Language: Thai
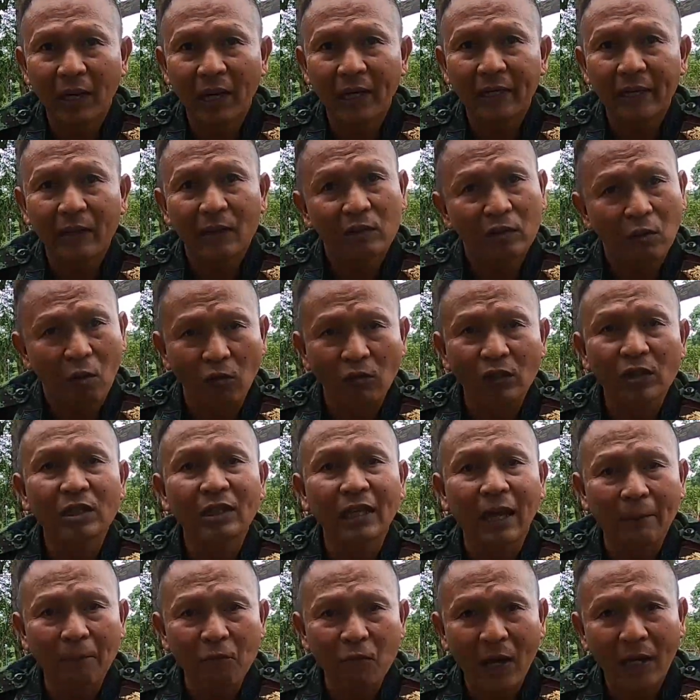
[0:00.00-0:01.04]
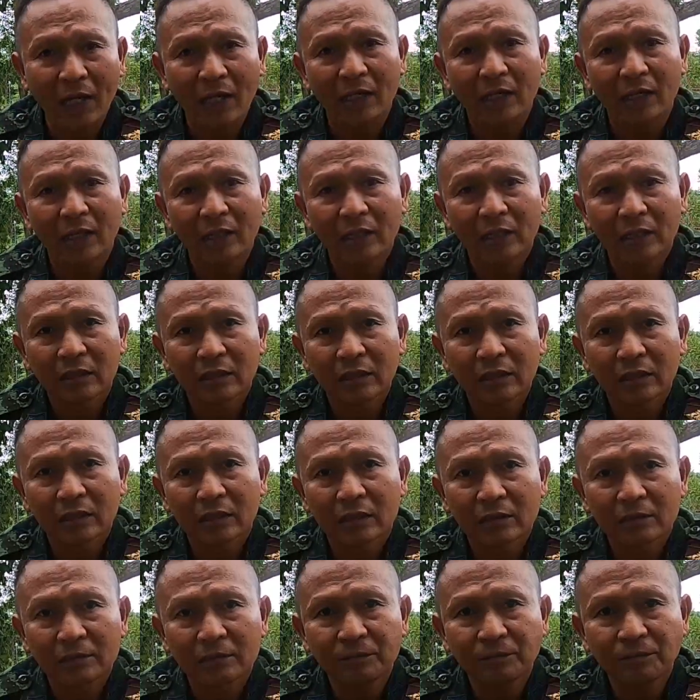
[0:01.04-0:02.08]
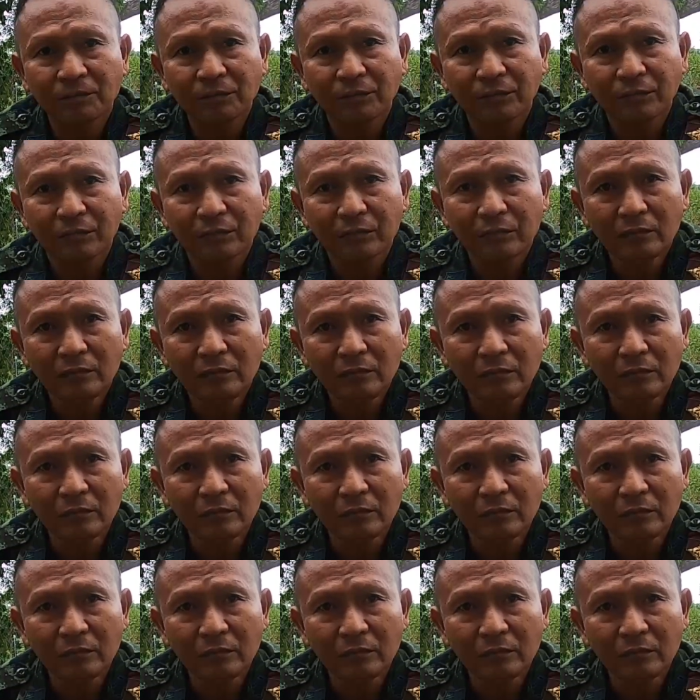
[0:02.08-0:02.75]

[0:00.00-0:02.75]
ภายในสองถึงสามวัน ก็คือประมาณว่า